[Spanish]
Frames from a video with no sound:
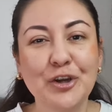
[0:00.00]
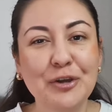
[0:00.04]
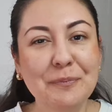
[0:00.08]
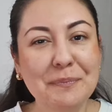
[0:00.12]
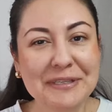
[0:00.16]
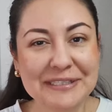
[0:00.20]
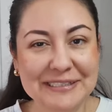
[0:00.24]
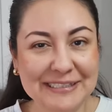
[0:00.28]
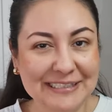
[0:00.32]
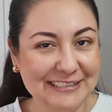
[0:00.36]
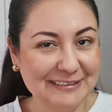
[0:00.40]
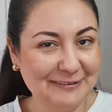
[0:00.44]
Yo y
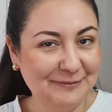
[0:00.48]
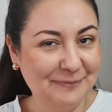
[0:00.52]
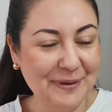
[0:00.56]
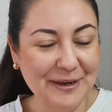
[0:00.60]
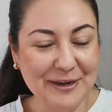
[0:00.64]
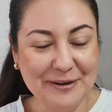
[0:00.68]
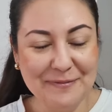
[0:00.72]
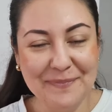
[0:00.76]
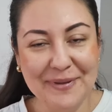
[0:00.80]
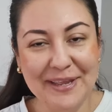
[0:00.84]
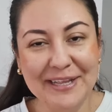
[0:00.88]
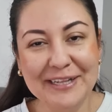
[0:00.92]
mis
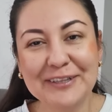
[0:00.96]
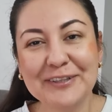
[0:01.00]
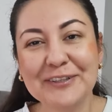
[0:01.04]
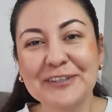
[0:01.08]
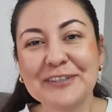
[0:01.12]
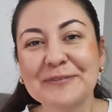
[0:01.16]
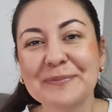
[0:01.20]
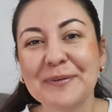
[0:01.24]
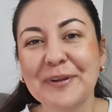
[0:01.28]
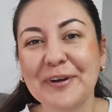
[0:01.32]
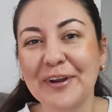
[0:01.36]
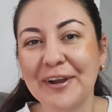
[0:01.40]

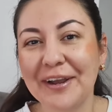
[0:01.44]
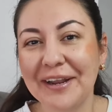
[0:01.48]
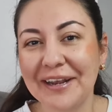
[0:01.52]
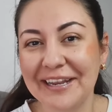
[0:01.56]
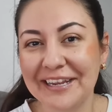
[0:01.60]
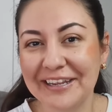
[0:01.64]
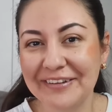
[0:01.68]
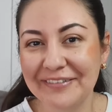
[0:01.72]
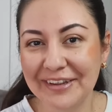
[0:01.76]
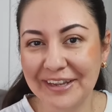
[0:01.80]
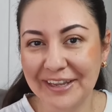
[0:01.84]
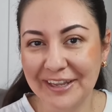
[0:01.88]
experimentos, pero
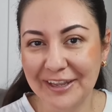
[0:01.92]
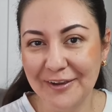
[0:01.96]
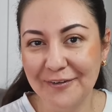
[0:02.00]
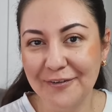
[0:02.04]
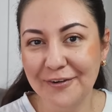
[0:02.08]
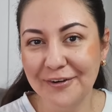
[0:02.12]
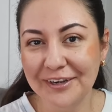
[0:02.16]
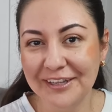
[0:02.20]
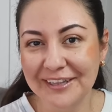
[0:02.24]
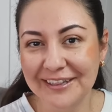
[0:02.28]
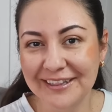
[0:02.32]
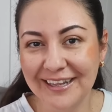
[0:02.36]
ojalá que me quede
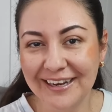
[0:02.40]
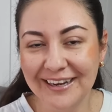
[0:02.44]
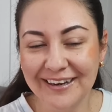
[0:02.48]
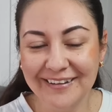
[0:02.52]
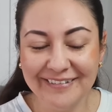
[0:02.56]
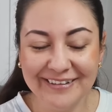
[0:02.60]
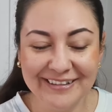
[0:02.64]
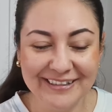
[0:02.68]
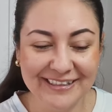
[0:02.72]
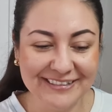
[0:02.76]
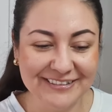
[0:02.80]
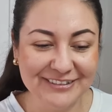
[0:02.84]
bonita la
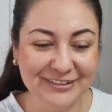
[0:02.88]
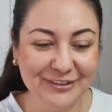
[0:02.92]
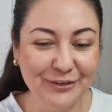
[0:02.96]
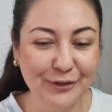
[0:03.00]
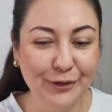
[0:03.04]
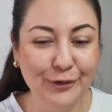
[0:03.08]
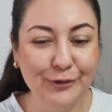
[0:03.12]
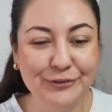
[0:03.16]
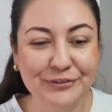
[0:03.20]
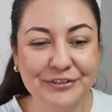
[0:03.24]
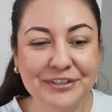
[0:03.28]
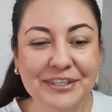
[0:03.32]
habitación
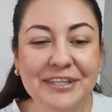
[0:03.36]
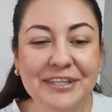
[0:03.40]
de los